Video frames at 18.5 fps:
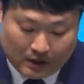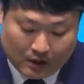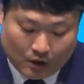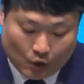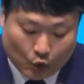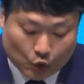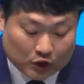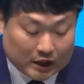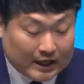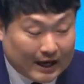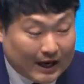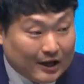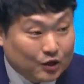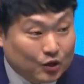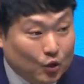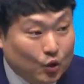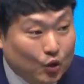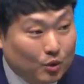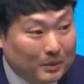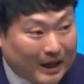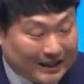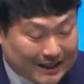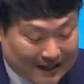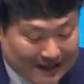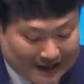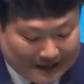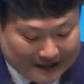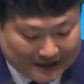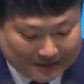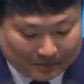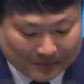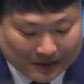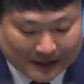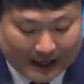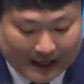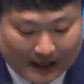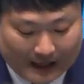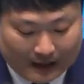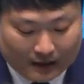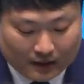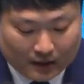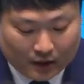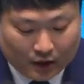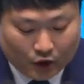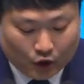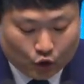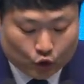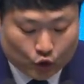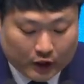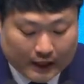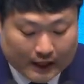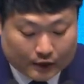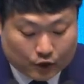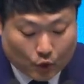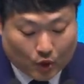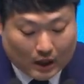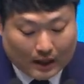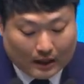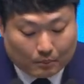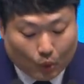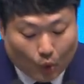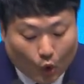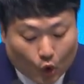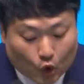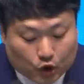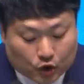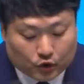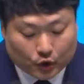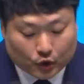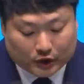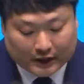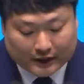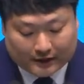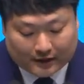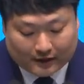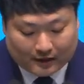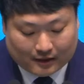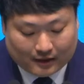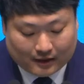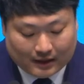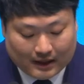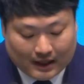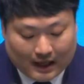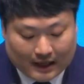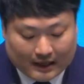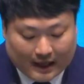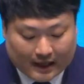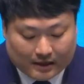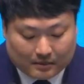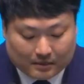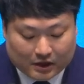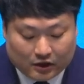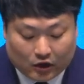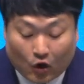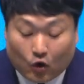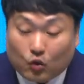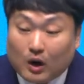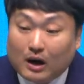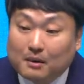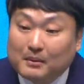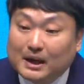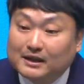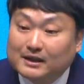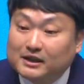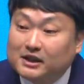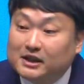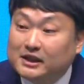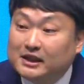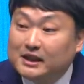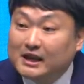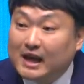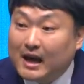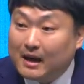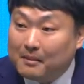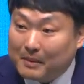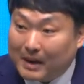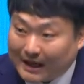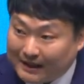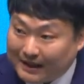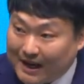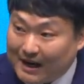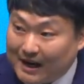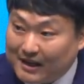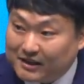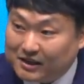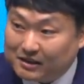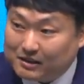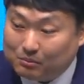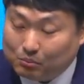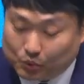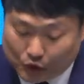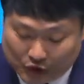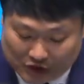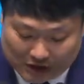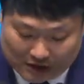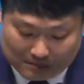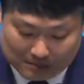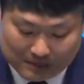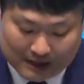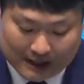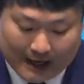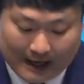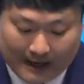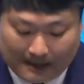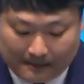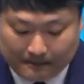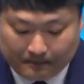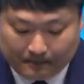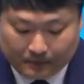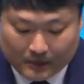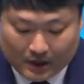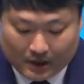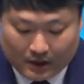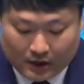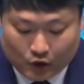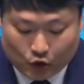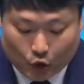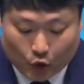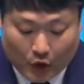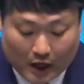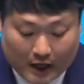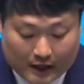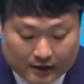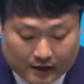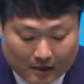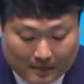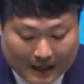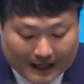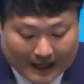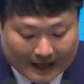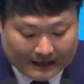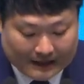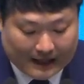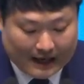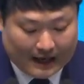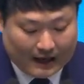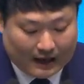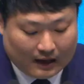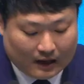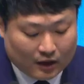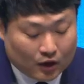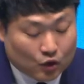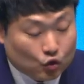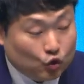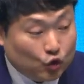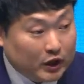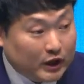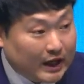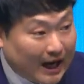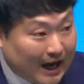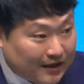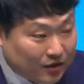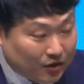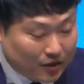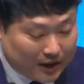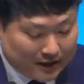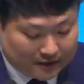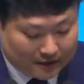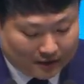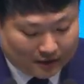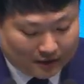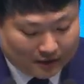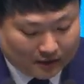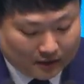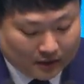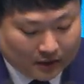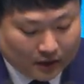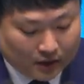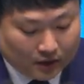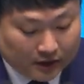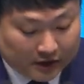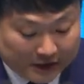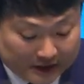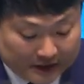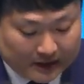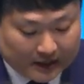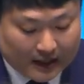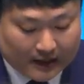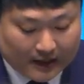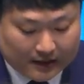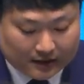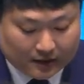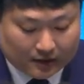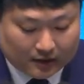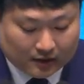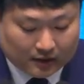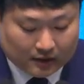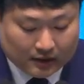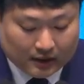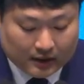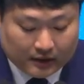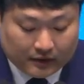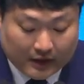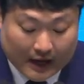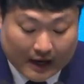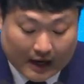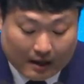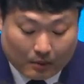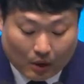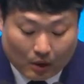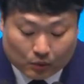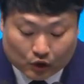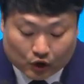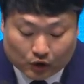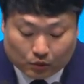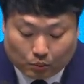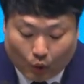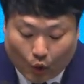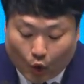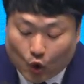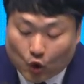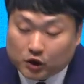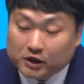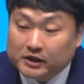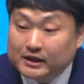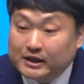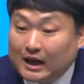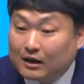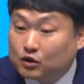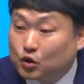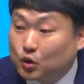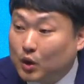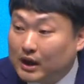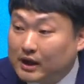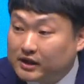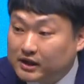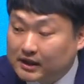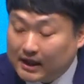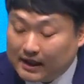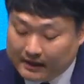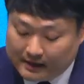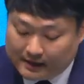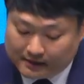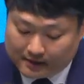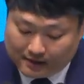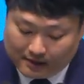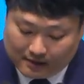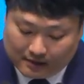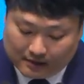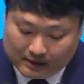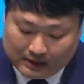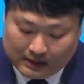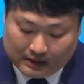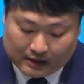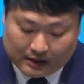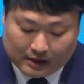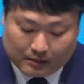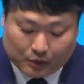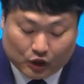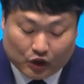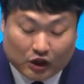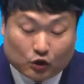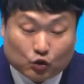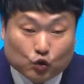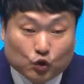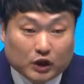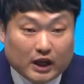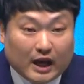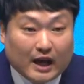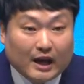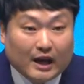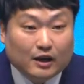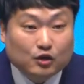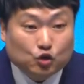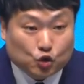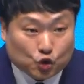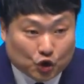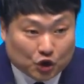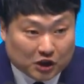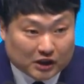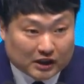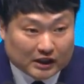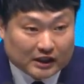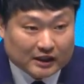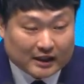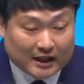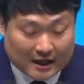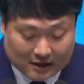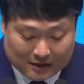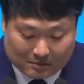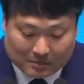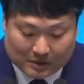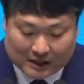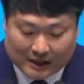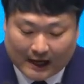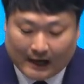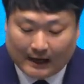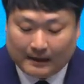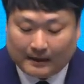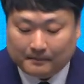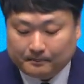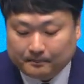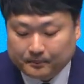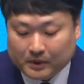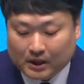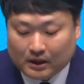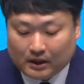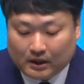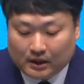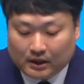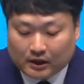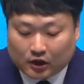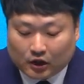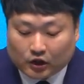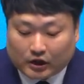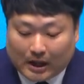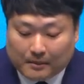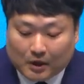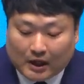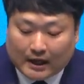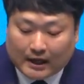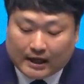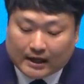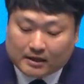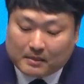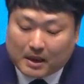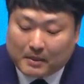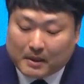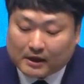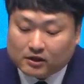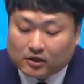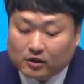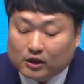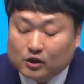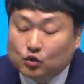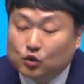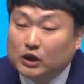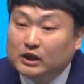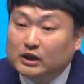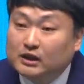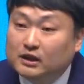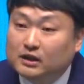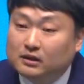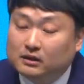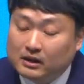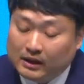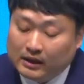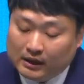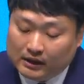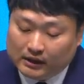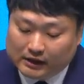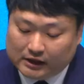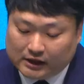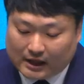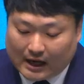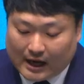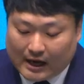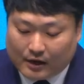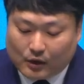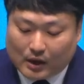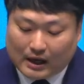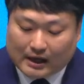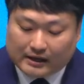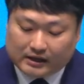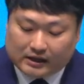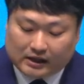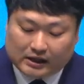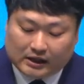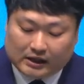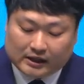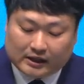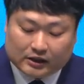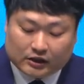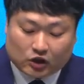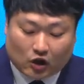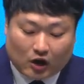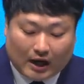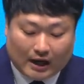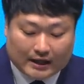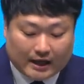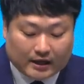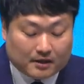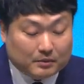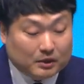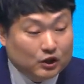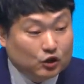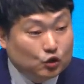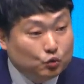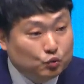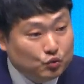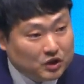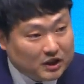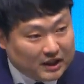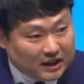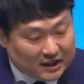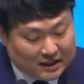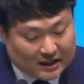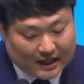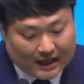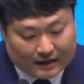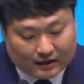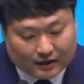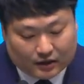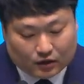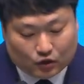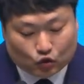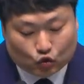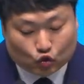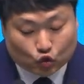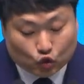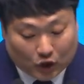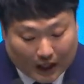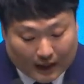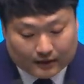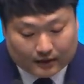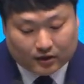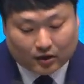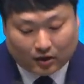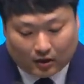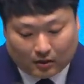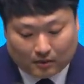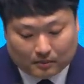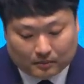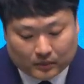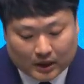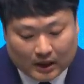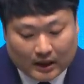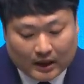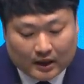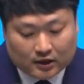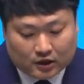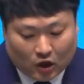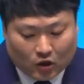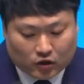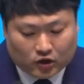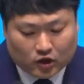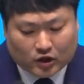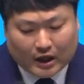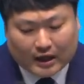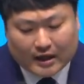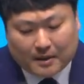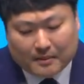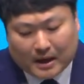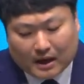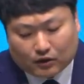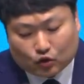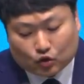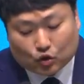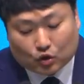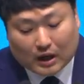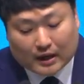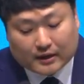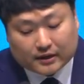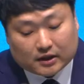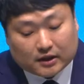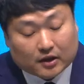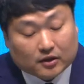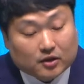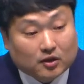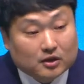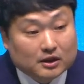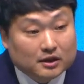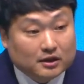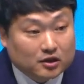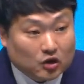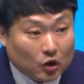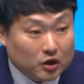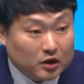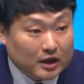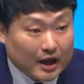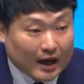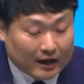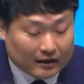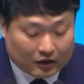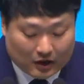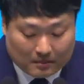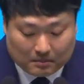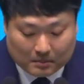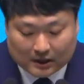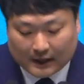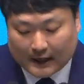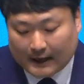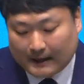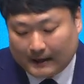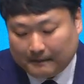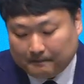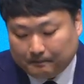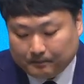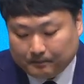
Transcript: 오늘날도 마찬가지입니다. 우리가 속한 모든 곳에서 하나님은 영광 받으시기에 마땅하신 분이십니다. 교회에서만 아니라 우리 가정에서, 직장에서, 내가 머무는 모든 장소와 시간에서 그분이 우리의 주인이 되십니다. 그렇다면 하나님의 백성인 우리는 이스라엘과 같이 그저 하나님을 움직이지 않는 우상처럼 성전 안에만 국한시켜서는 절대 안 됩니다.